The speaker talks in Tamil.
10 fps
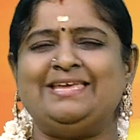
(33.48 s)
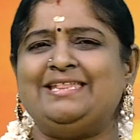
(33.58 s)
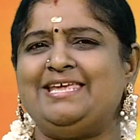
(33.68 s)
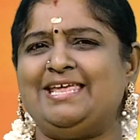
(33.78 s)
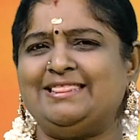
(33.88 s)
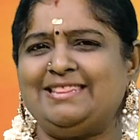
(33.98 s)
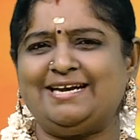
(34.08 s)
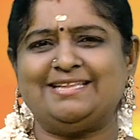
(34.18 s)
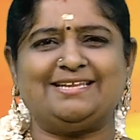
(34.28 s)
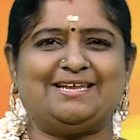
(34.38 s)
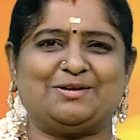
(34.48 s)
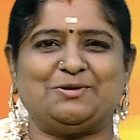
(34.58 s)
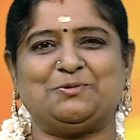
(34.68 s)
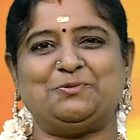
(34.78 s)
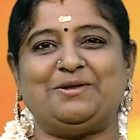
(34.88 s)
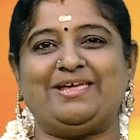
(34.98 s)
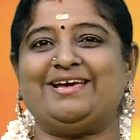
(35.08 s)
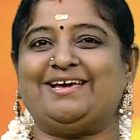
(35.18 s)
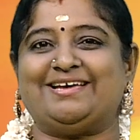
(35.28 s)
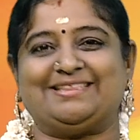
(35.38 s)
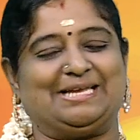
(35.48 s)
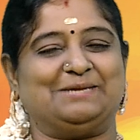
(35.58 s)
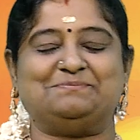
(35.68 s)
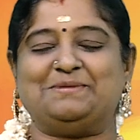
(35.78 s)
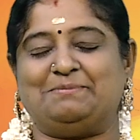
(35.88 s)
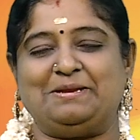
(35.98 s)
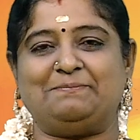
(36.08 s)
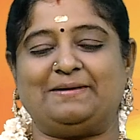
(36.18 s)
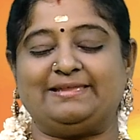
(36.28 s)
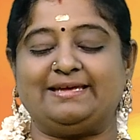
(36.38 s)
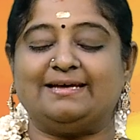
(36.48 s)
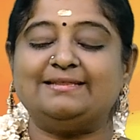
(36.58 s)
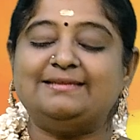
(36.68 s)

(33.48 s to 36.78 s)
இது எந்த இடத்துல இருக்கக்கூடிய தலம் அப்படின்னு பார்த்தீங்கன்னா